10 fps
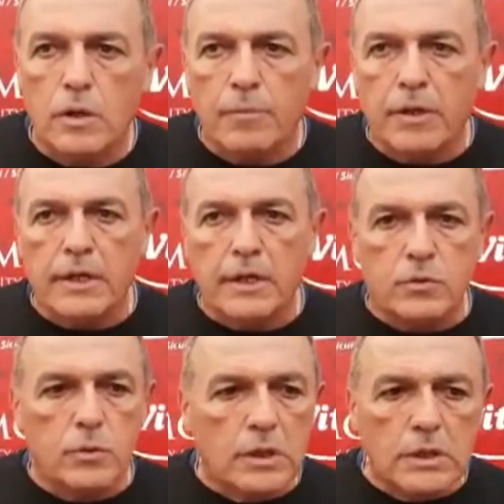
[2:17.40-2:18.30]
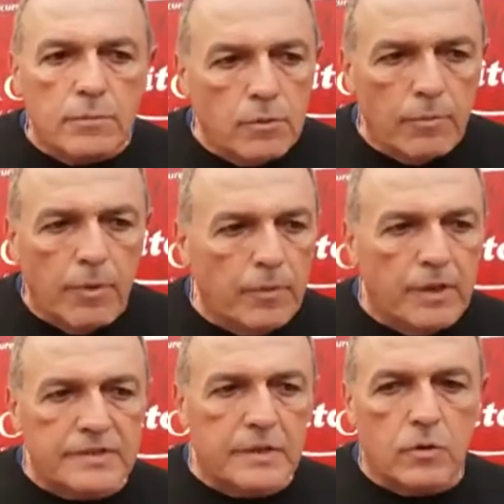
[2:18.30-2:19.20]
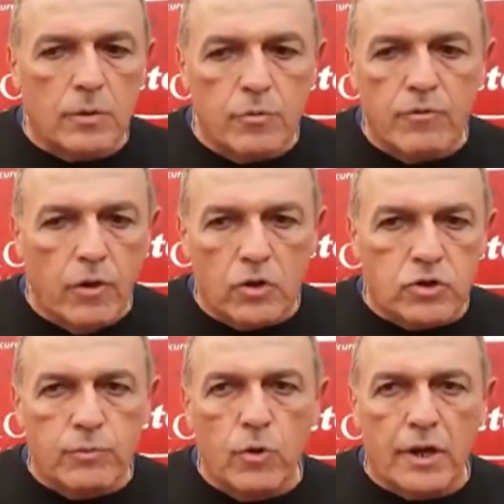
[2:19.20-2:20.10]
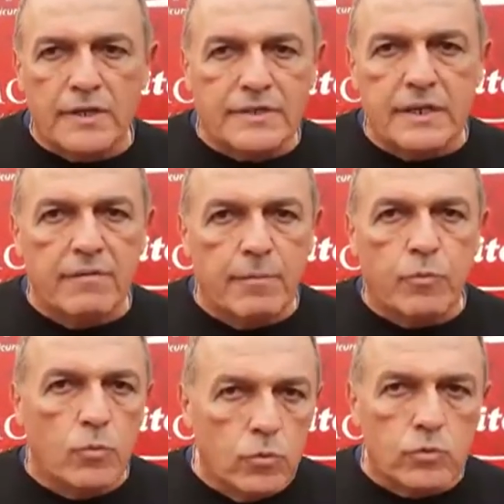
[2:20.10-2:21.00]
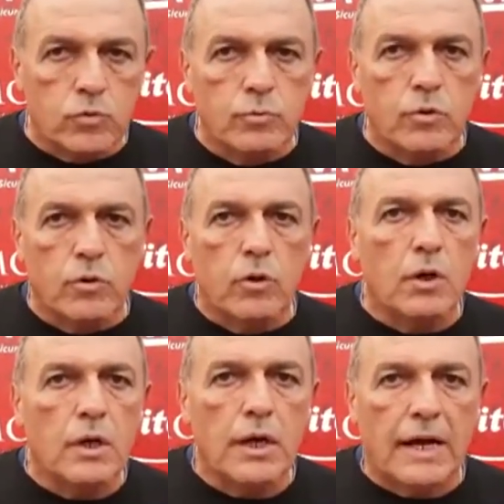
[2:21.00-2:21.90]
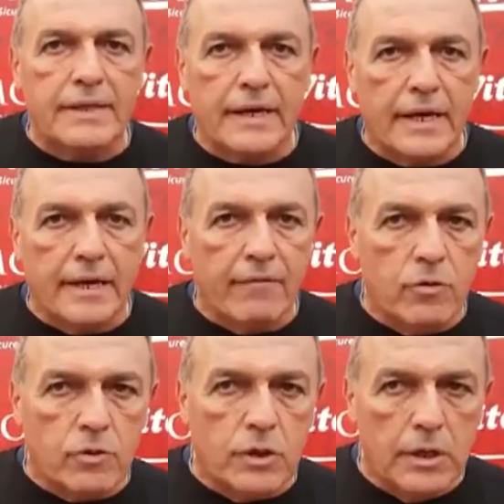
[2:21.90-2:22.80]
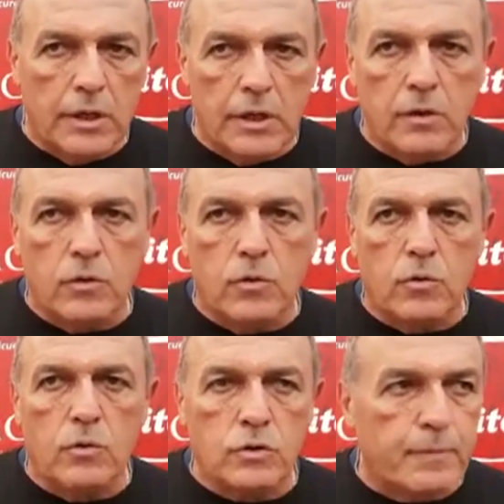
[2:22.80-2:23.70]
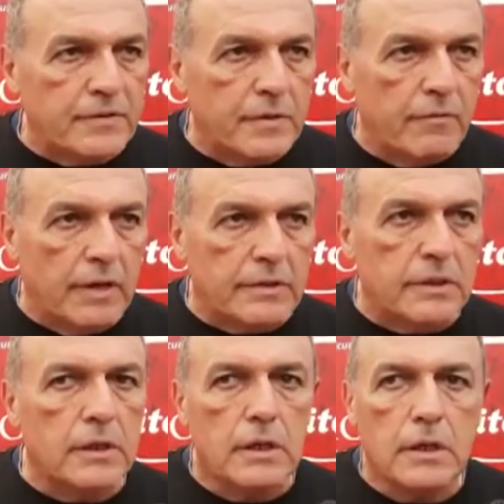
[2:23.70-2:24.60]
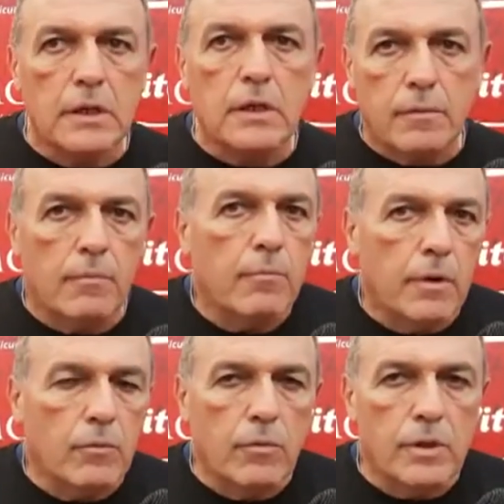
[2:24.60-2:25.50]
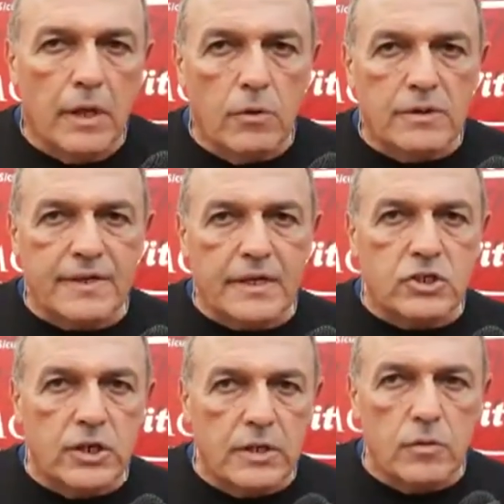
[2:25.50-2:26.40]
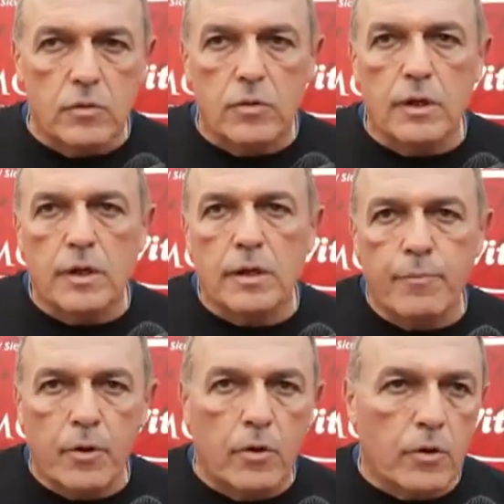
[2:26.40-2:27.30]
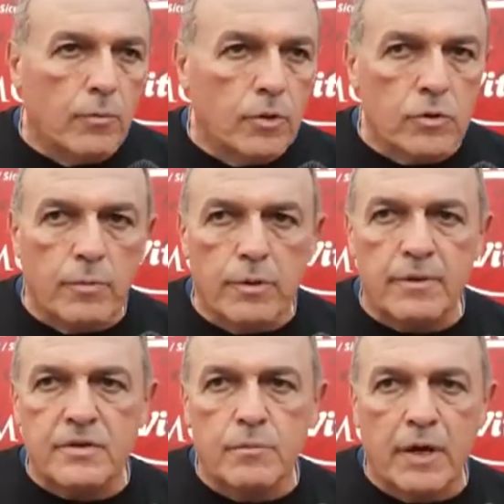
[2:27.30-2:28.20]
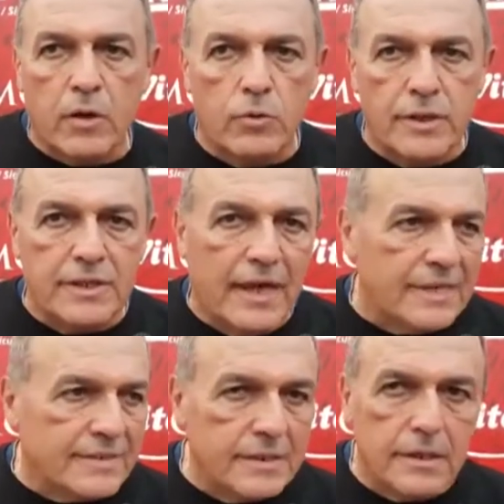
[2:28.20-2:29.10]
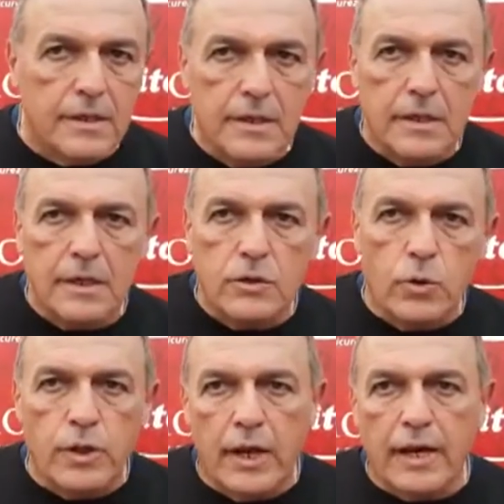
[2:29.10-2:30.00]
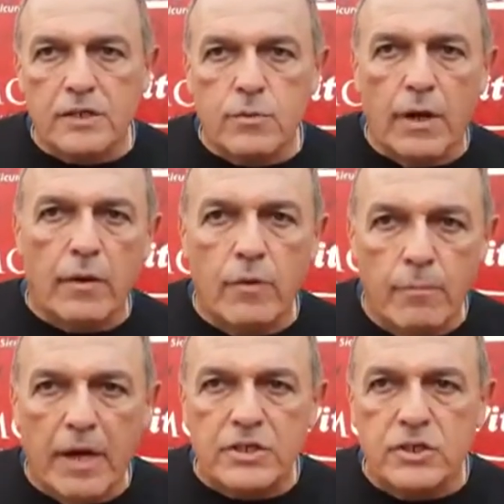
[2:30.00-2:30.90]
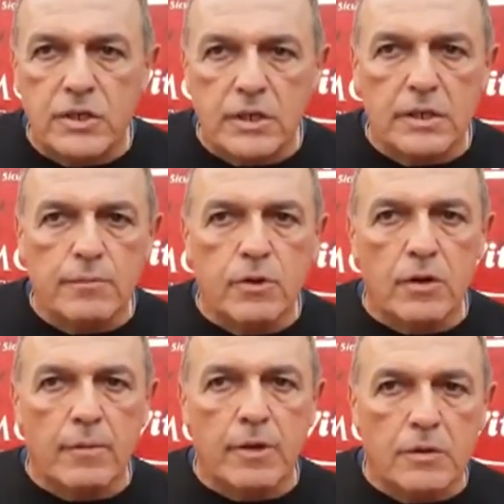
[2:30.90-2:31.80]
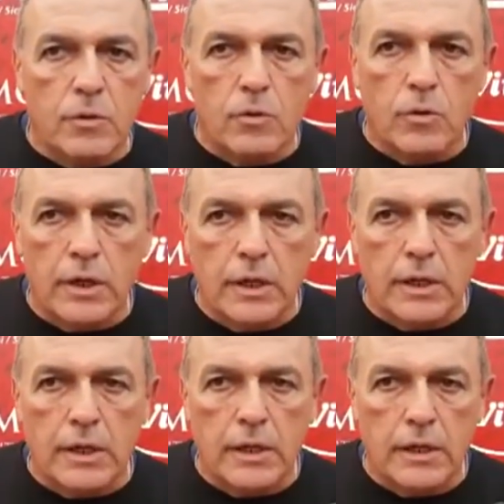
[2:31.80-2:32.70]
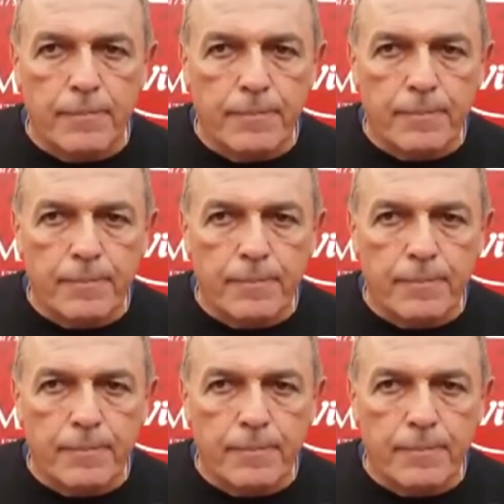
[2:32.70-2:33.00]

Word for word: perché sui ritmi dobbiamo essere ancora più veloci, più aggressivi e più subito attaccare velo, eh, lo, lo, spazio in avanti. Iannone sta crescendo, eh, però come ho detto prima, se mi accontentassi toglierei alla squadra quel margine di miglioramento e,